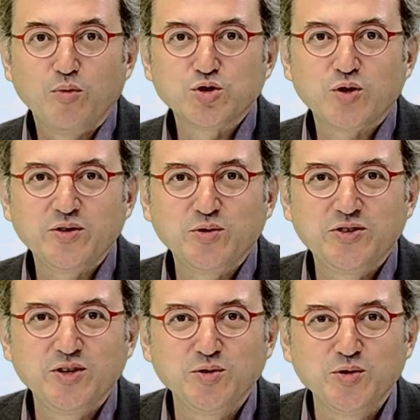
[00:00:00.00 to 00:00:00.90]
Bonjour à toutes
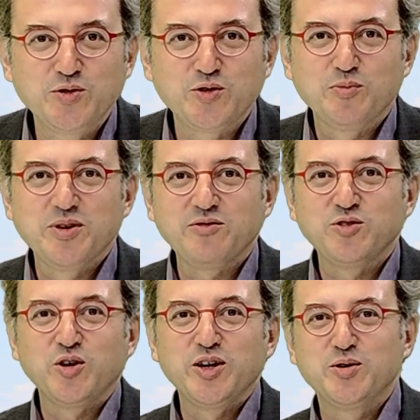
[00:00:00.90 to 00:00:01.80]
et tous, bienvenue
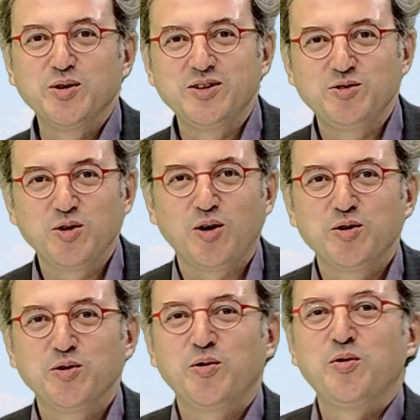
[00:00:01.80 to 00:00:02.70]
dans les coulisses du Grand
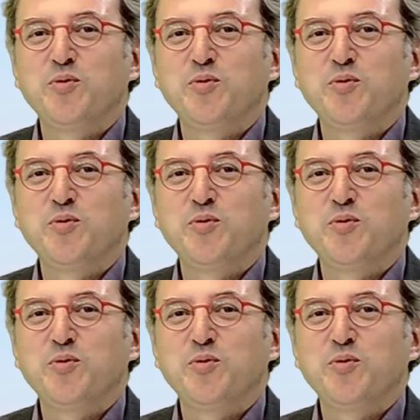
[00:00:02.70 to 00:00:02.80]
Lyon.